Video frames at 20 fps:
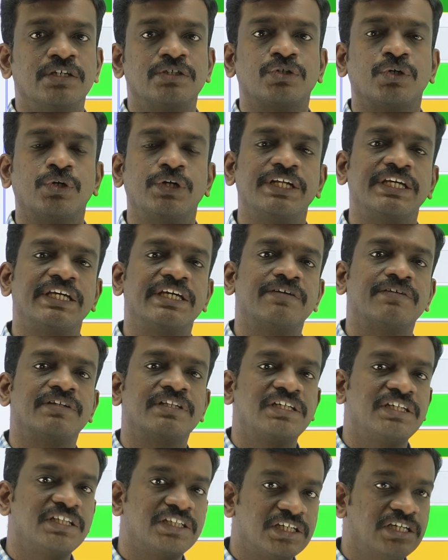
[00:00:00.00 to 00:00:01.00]
ஸோ நீங்கள்
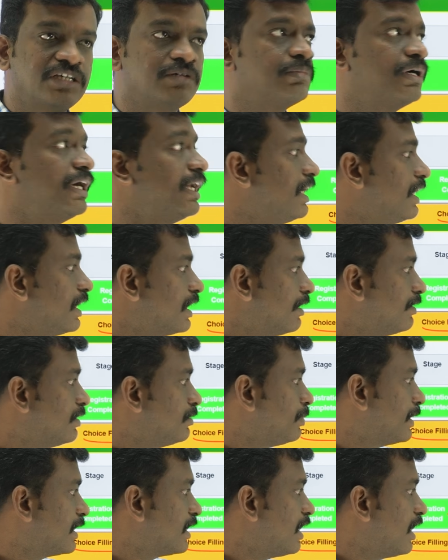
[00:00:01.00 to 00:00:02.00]
வந்து இதுக்கு மேலே அதாவது
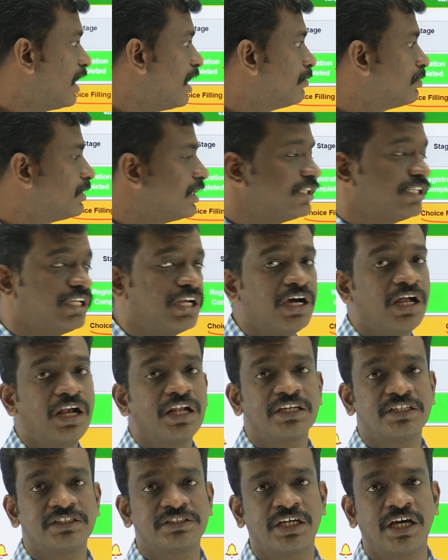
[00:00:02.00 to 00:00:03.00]
பதினாலாம் தேதி
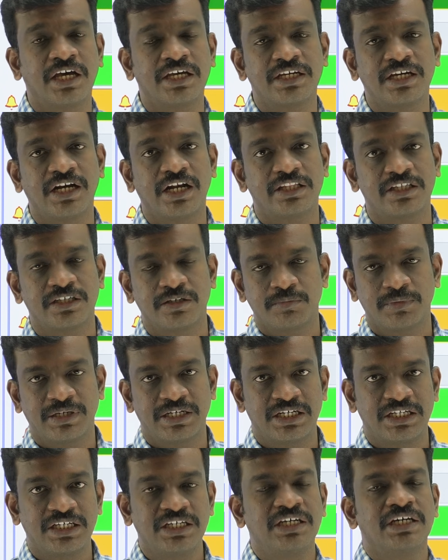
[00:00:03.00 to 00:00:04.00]
நாளைக்கு சாயங்காலத்துக்கு
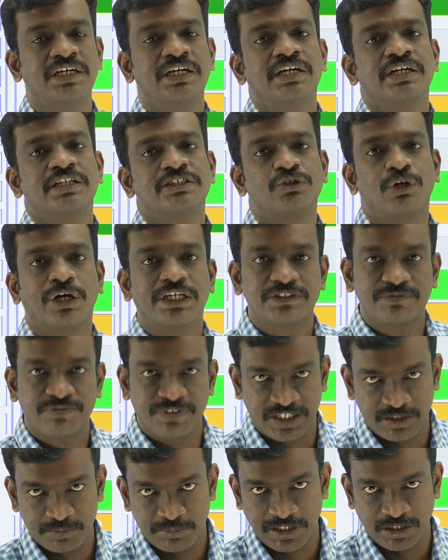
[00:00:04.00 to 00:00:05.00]
மேலே சாய்ஸ்
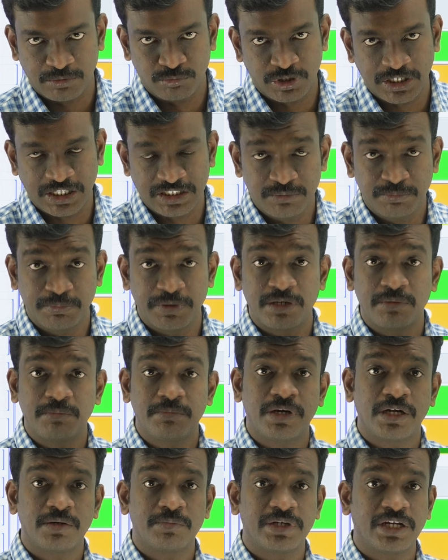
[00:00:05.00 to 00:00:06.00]
ஃபில்லிங் பண்ண முடியாது
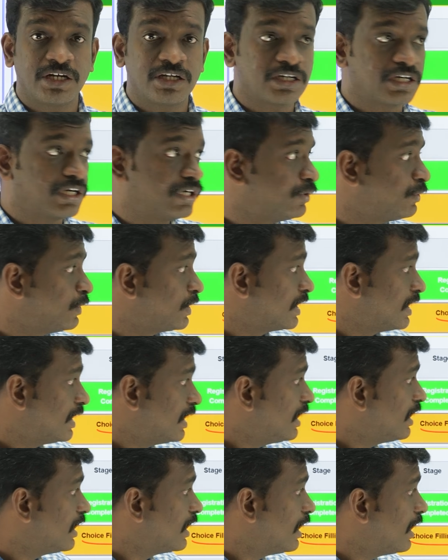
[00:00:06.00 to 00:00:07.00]
பெரும்பான்மையான
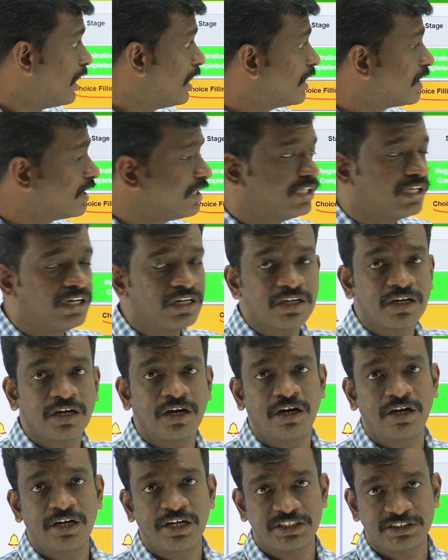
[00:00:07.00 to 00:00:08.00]
கல்லூரிகளில் நாளைக்கு தான்
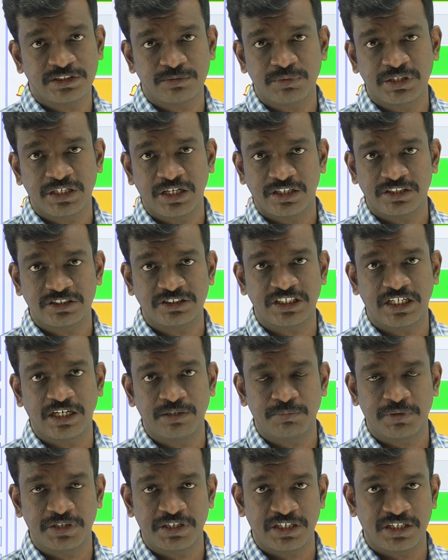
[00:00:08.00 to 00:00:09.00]
காலேஜ் அப்படிங்கிறது
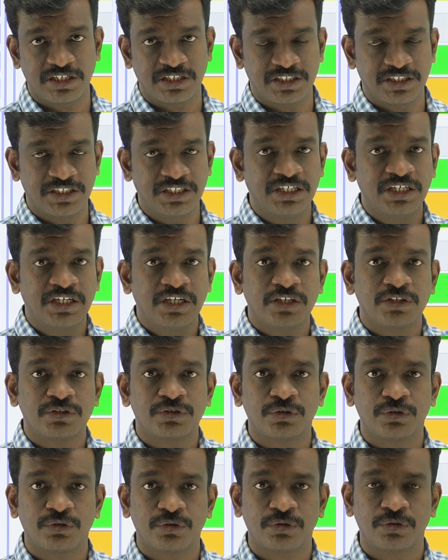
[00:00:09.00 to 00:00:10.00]
ஸ்டார்ட் பண்ணுறாங்க
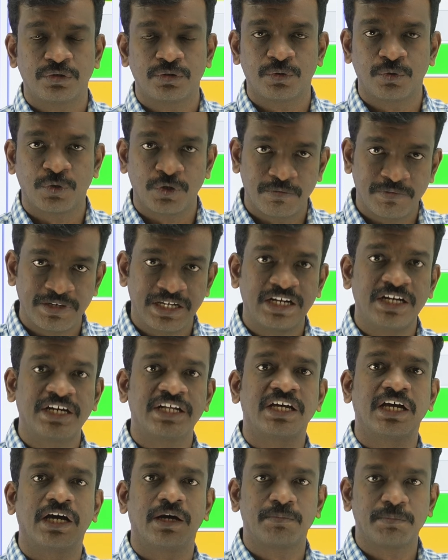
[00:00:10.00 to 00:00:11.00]
ஸோ ஒருவேளை
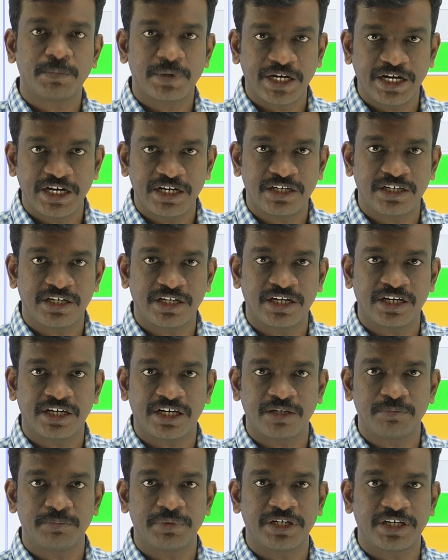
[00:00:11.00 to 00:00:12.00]
நீங்கள் அப்கிரேட்
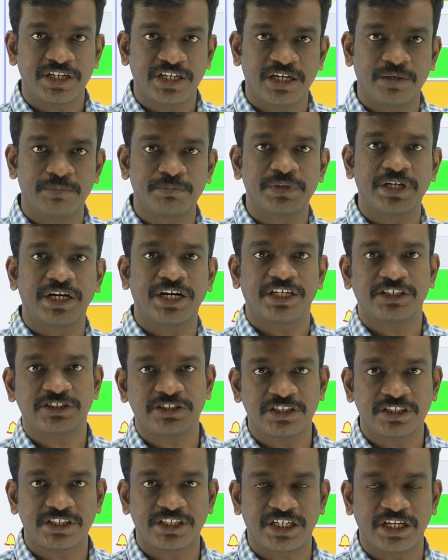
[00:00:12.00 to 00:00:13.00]
ட்ரை பண்ணுறீங்க
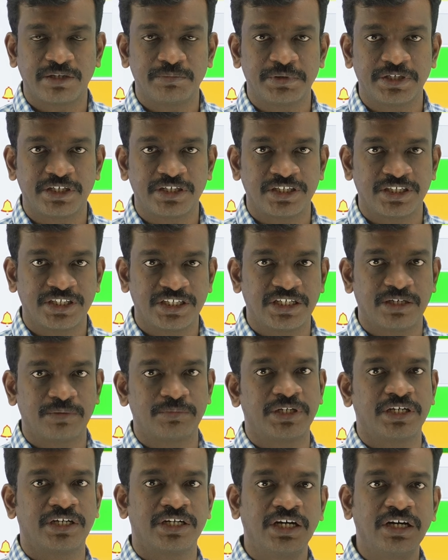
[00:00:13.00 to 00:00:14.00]
அப்கிரேடேஷனுக்கு ட்ரை பண்ணுறீங்க
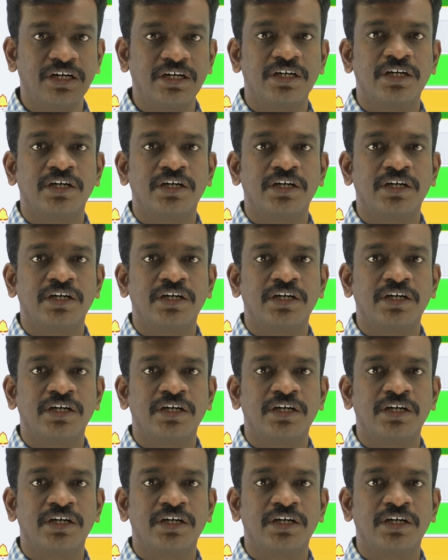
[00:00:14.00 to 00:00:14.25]
அப்படின்னா